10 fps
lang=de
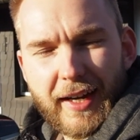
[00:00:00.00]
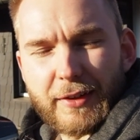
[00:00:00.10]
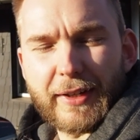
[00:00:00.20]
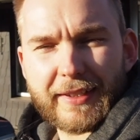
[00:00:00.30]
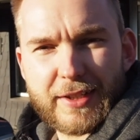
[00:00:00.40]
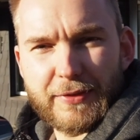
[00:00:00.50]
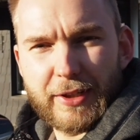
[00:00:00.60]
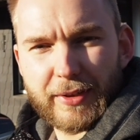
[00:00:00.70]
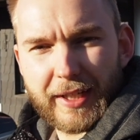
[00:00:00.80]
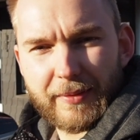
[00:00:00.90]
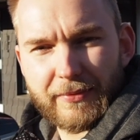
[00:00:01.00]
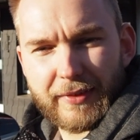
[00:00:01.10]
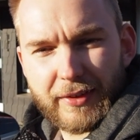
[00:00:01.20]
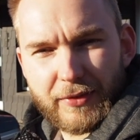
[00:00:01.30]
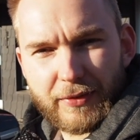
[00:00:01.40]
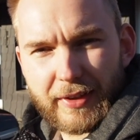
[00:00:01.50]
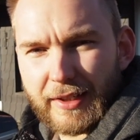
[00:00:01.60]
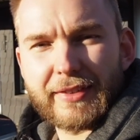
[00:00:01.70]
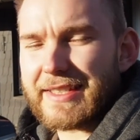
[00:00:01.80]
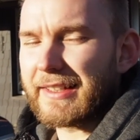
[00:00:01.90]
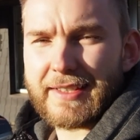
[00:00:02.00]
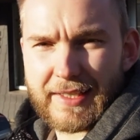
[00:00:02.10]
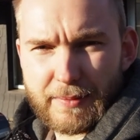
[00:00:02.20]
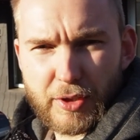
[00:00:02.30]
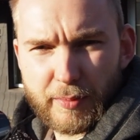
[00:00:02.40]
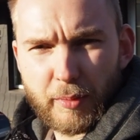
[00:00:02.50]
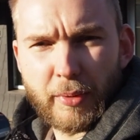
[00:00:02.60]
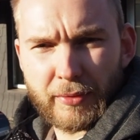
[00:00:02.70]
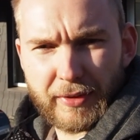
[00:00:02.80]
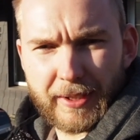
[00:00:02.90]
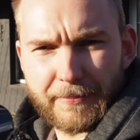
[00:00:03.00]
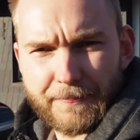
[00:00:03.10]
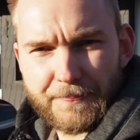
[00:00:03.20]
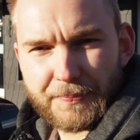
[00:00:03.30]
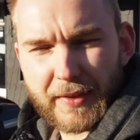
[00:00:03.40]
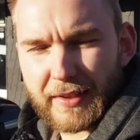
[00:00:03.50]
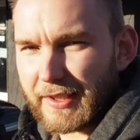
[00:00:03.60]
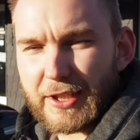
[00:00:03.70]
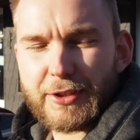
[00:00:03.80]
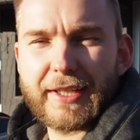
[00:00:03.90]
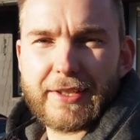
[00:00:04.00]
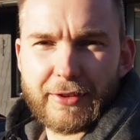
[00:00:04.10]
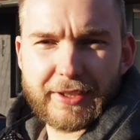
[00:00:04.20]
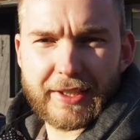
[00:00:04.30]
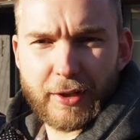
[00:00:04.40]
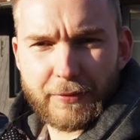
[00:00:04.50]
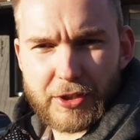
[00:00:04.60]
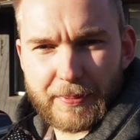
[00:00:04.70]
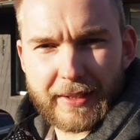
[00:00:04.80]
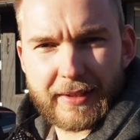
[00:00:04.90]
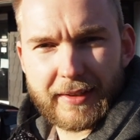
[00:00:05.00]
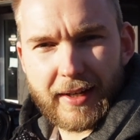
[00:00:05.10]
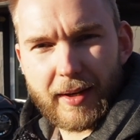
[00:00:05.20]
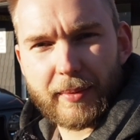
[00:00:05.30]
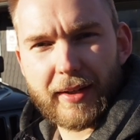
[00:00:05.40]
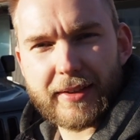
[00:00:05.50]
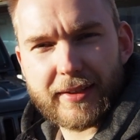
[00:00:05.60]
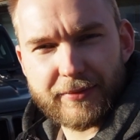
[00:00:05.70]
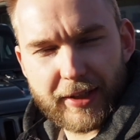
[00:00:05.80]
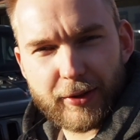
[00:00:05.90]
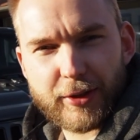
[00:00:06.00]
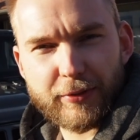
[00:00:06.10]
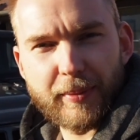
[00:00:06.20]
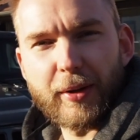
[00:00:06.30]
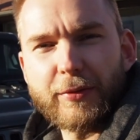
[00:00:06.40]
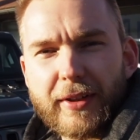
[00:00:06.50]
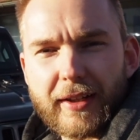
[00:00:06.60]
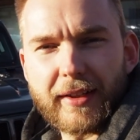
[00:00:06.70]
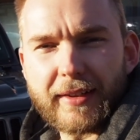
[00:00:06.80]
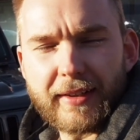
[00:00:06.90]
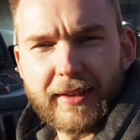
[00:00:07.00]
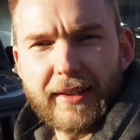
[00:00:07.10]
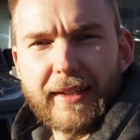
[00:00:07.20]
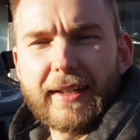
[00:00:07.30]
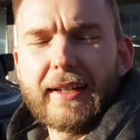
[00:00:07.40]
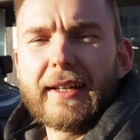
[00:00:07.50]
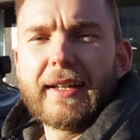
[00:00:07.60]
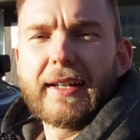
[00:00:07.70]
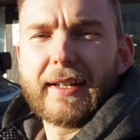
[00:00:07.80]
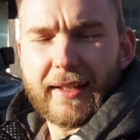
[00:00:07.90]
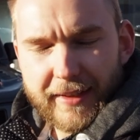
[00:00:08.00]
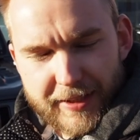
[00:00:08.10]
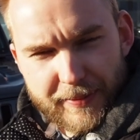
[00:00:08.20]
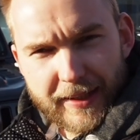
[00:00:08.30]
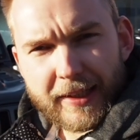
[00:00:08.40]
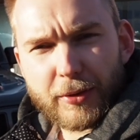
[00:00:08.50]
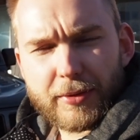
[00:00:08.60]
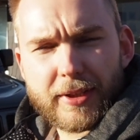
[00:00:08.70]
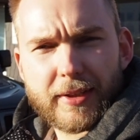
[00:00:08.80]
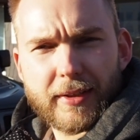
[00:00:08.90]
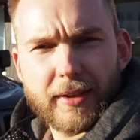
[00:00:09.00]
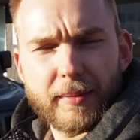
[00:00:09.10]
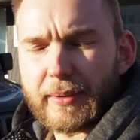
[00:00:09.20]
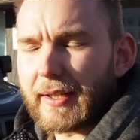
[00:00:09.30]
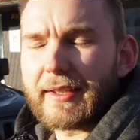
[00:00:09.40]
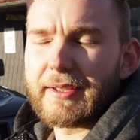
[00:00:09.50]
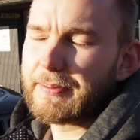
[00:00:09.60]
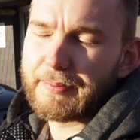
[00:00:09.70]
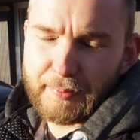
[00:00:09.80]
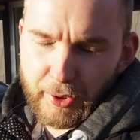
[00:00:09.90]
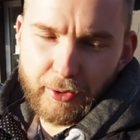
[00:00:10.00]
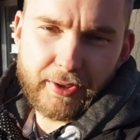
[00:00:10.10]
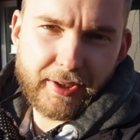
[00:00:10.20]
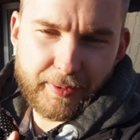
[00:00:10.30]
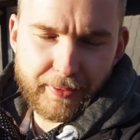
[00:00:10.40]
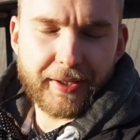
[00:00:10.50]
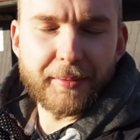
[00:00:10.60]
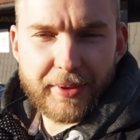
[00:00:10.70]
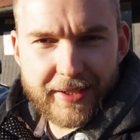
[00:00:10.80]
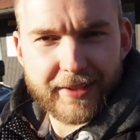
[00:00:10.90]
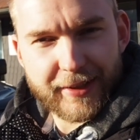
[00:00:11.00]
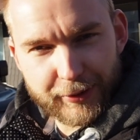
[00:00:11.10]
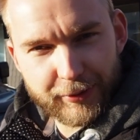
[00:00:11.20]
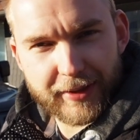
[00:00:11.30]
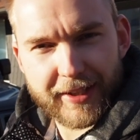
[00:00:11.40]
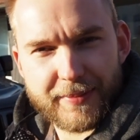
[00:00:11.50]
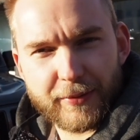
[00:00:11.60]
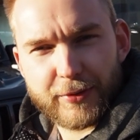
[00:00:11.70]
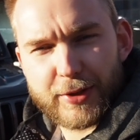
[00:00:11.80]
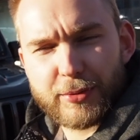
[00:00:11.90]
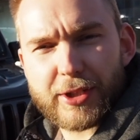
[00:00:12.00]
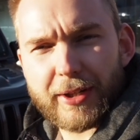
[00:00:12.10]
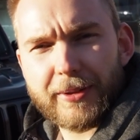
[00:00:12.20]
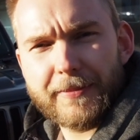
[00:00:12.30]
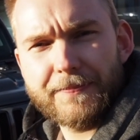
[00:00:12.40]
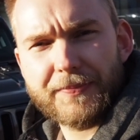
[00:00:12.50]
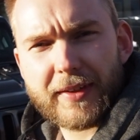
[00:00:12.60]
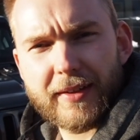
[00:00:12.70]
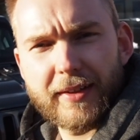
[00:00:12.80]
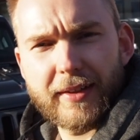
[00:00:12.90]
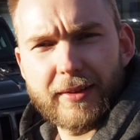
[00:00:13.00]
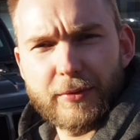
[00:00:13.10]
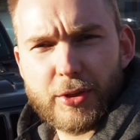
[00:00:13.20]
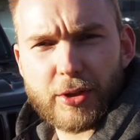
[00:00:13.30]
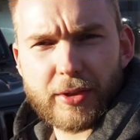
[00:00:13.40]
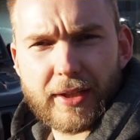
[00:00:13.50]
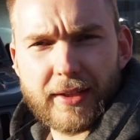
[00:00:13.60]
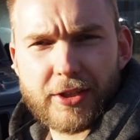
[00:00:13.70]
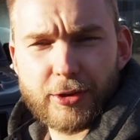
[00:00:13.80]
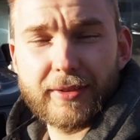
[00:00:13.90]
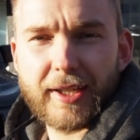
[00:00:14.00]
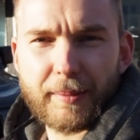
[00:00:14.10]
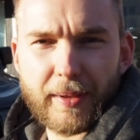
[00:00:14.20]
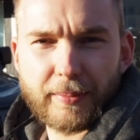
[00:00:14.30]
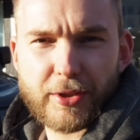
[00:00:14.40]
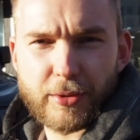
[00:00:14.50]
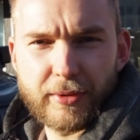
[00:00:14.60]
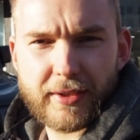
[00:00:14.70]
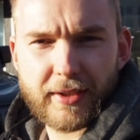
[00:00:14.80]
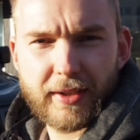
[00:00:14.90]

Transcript: ein weiteres Video geben, wie wir irgendwas anderes in diesem Jeep umbauen werden. Ich kann es euch jetzt noch nicht genau versprechen, aber ich werde euch auf dem Laufenden halten. Jetzt bedanke ich euch, äh, bedanke ich euch, bedanke mich natürlich erstmal fürs Zuschauen. Äh, wünsche euch einen schönen Tag, bleibt gesund